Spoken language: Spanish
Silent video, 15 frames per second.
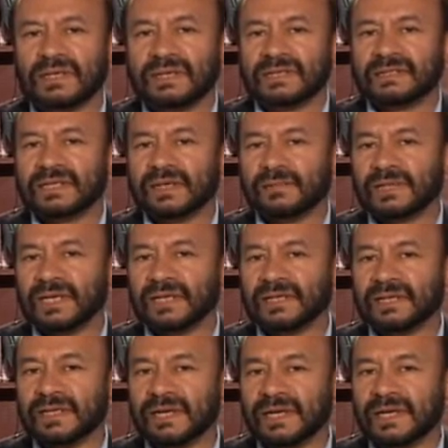
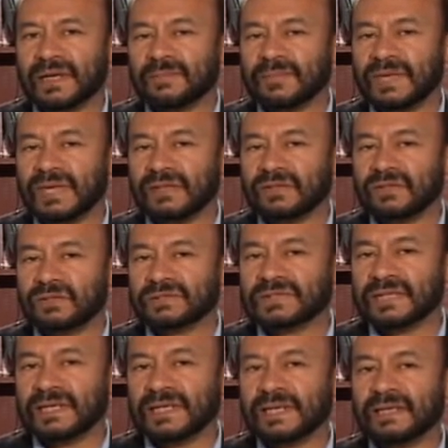terminaría
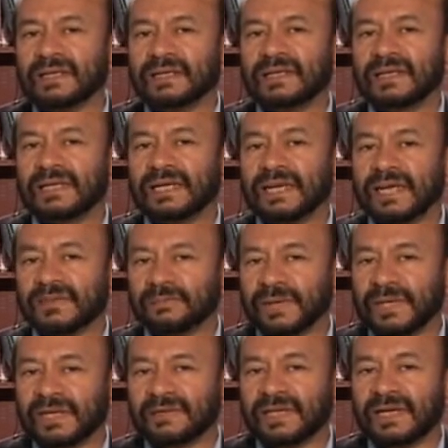cambiándosele eh, las
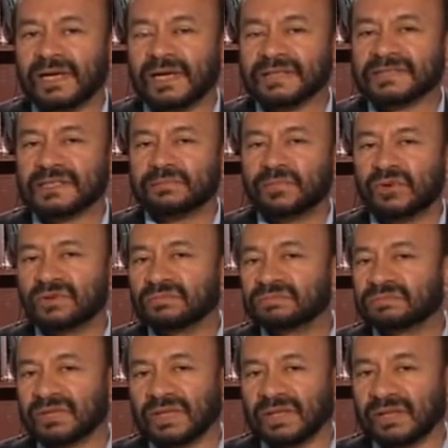penas de cárcel por
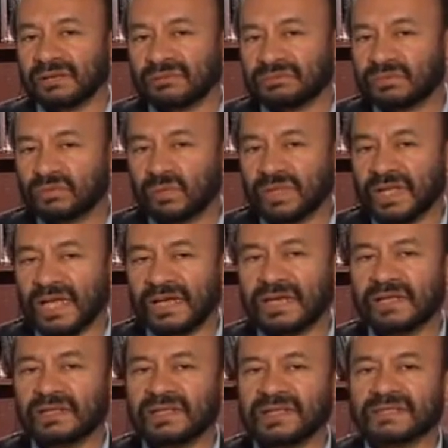eh, cuidar
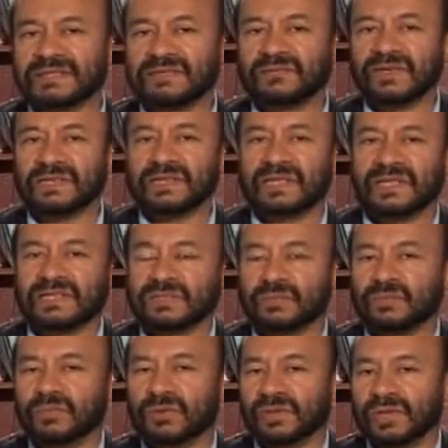jardines infantiles o
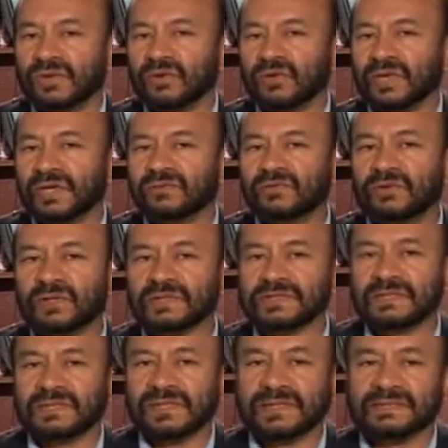por recoger
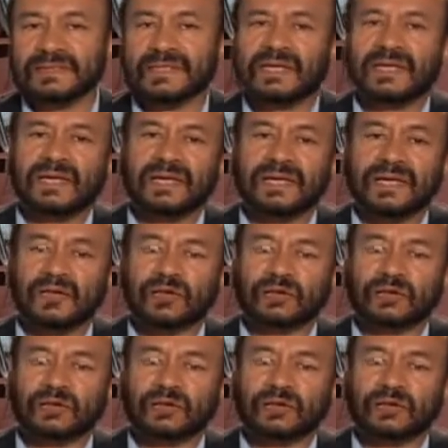florecitas en los